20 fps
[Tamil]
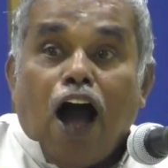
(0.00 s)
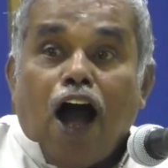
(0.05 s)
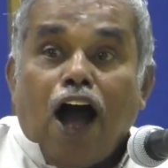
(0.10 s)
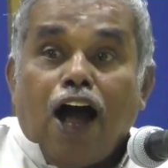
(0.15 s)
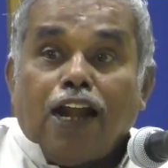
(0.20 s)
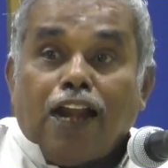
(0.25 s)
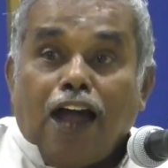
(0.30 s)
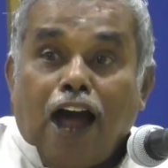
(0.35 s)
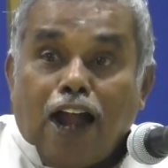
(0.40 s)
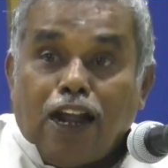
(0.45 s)

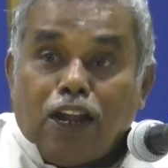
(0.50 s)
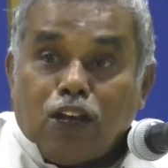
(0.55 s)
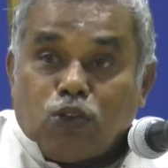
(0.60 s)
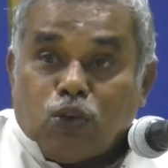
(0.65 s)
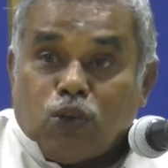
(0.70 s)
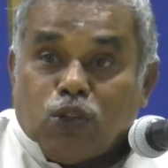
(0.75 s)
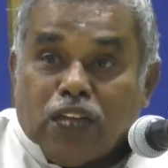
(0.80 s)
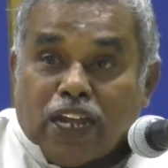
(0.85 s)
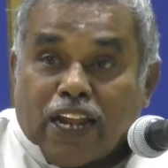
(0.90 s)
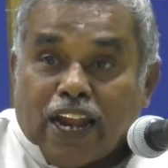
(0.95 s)
ஆளாள
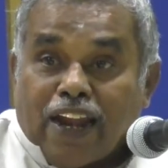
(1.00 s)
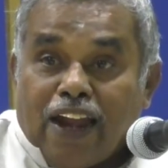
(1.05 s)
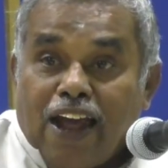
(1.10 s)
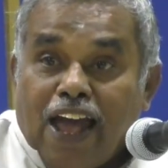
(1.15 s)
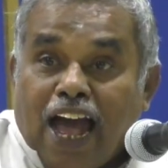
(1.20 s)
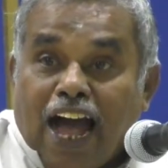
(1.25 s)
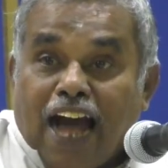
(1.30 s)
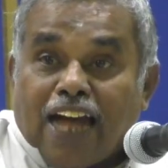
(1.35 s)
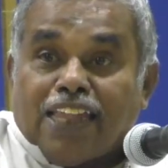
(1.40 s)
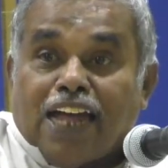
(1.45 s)
சுந்தரர்
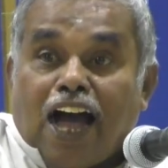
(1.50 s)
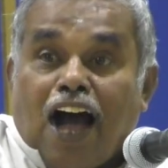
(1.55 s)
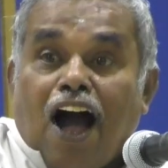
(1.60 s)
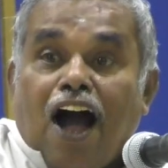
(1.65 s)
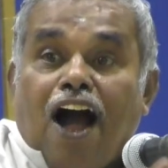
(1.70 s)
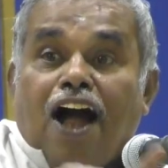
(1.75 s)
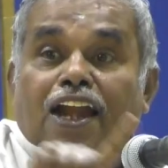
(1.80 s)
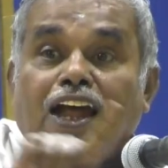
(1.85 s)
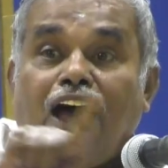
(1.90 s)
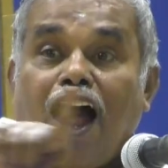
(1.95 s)
அந்த
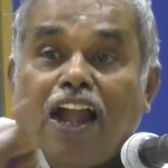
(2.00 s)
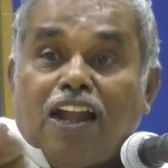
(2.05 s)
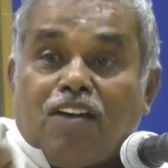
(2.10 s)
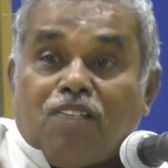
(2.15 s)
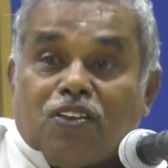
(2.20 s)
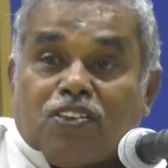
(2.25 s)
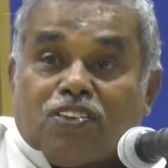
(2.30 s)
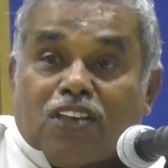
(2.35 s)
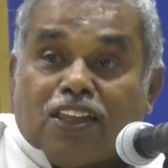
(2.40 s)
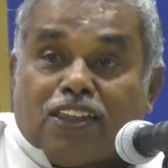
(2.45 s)
ஆளாள
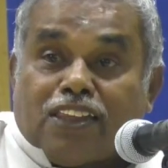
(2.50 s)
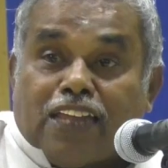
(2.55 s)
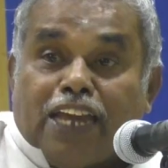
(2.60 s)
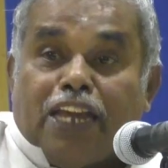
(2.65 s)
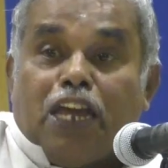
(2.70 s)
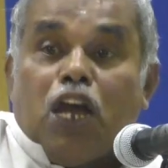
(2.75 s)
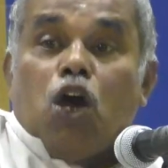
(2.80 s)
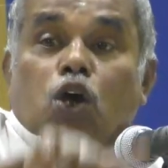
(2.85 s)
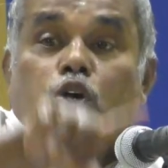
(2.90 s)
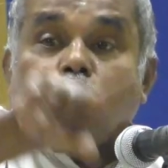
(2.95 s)
விஷத்தை
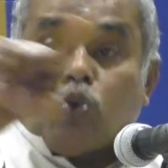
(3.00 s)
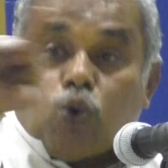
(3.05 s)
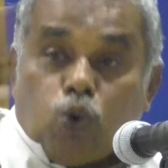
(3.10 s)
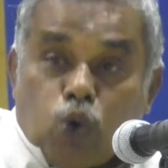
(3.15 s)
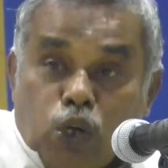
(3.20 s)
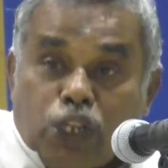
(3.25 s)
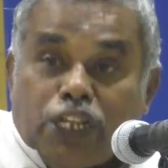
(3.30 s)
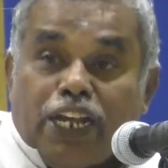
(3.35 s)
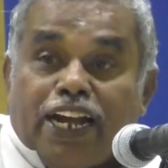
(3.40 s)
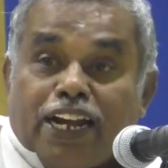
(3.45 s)

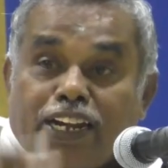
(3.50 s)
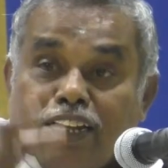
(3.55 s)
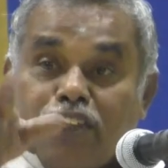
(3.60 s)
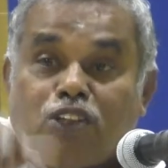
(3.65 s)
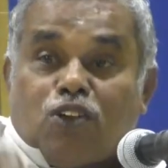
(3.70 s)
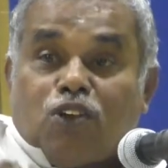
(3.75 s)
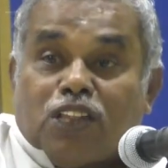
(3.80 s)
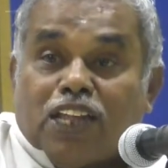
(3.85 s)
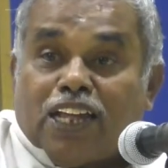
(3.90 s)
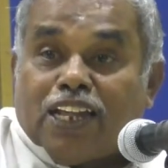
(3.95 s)
சுருட்டி
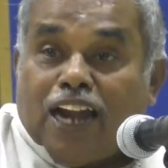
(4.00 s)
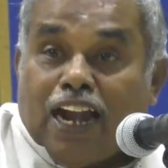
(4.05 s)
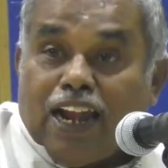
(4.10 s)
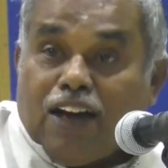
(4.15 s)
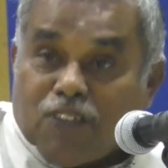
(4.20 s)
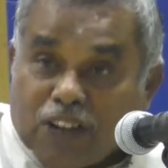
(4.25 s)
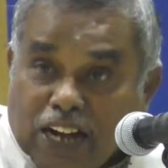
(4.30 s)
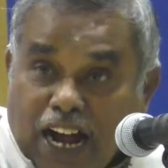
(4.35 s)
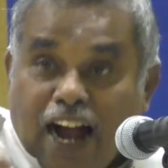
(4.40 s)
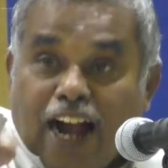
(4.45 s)
எடுத்துட்டு வந்ததுனால
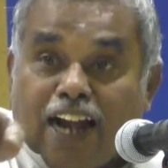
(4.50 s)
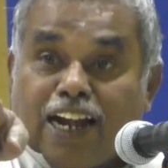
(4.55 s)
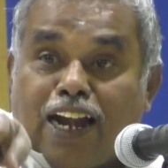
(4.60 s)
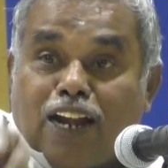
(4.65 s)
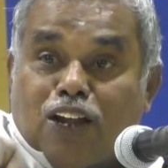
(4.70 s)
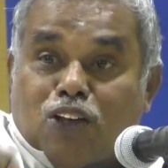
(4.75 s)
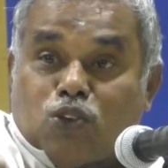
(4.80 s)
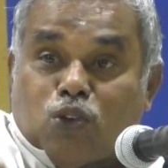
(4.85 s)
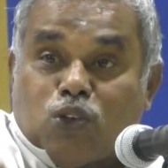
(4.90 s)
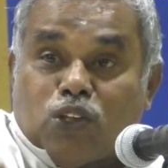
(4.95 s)
அவருக்கு
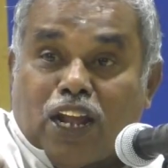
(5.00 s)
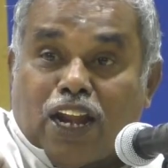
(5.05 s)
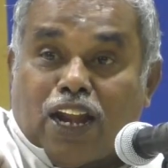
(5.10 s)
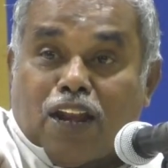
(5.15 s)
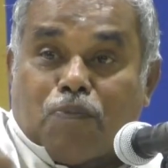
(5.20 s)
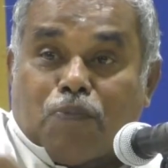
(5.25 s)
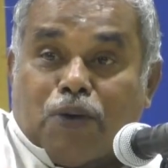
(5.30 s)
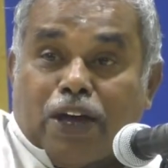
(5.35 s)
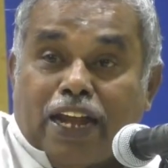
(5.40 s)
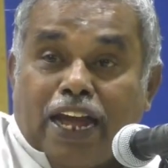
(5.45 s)
ஆளாள
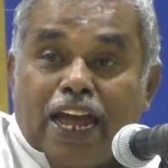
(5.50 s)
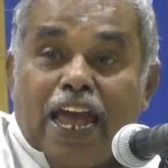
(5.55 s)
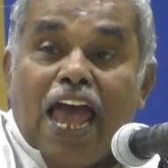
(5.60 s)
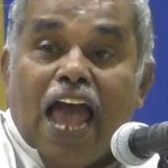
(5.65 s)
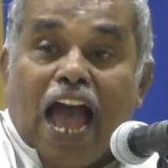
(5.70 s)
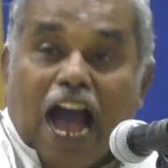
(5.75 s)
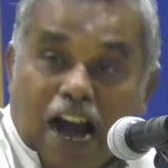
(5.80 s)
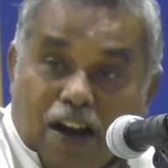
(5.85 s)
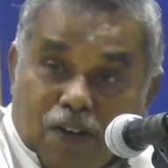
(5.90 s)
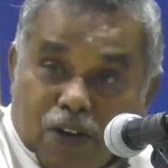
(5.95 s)
சுந்தரன் பேரு
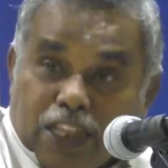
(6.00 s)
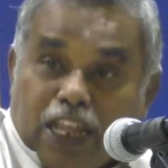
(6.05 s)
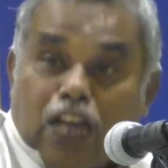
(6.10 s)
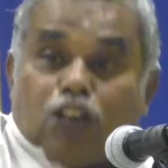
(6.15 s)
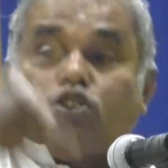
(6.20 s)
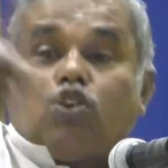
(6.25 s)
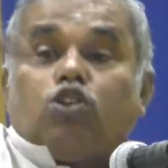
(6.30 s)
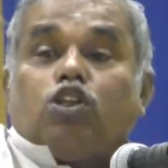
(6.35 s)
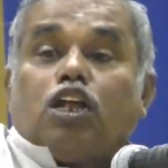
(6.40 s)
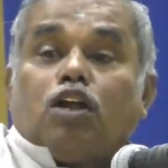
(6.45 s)
அவர்
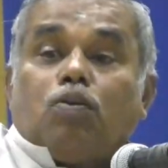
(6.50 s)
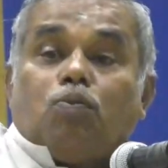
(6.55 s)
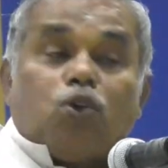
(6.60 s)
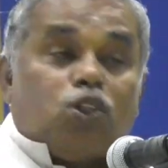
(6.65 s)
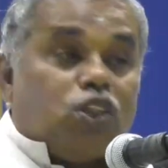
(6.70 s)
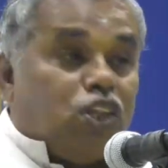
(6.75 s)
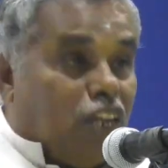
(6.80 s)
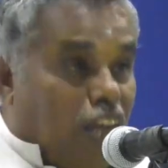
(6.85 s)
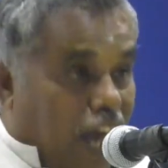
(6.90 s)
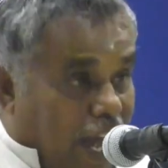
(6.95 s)
தான்
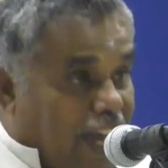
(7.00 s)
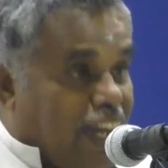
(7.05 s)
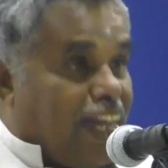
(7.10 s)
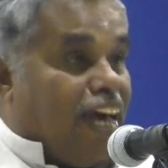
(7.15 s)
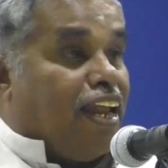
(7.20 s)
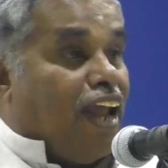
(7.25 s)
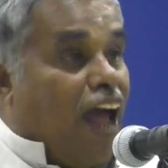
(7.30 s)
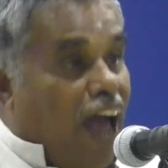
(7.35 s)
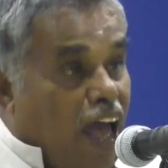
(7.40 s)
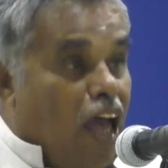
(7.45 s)
சுந்தரமூர்த்தி
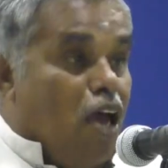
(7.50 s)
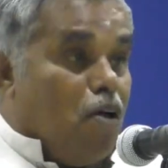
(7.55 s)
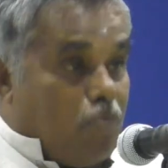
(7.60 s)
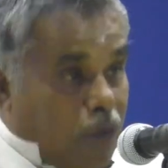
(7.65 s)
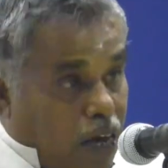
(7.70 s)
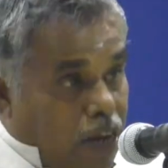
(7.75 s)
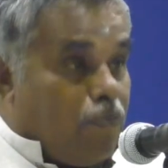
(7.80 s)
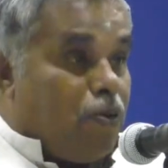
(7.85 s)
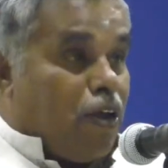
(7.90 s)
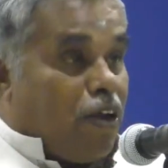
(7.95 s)
நாயனாரா
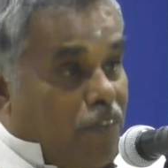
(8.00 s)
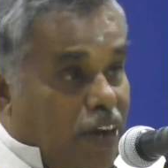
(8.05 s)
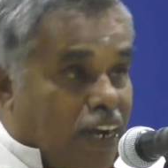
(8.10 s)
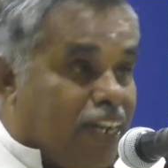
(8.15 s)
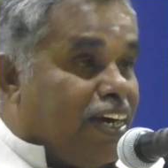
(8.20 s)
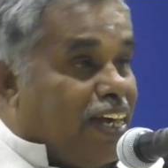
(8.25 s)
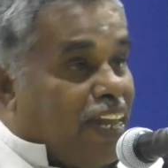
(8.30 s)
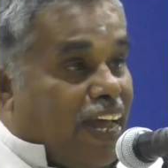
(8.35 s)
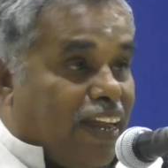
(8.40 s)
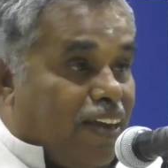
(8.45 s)
மறுபிறவி
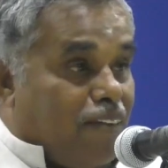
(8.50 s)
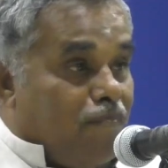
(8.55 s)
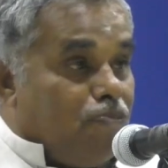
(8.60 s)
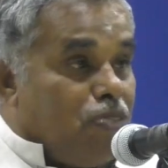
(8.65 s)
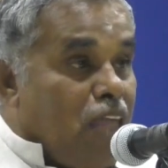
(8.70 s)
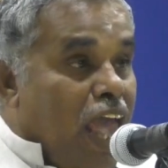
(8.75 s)
எடுக்கிறாரு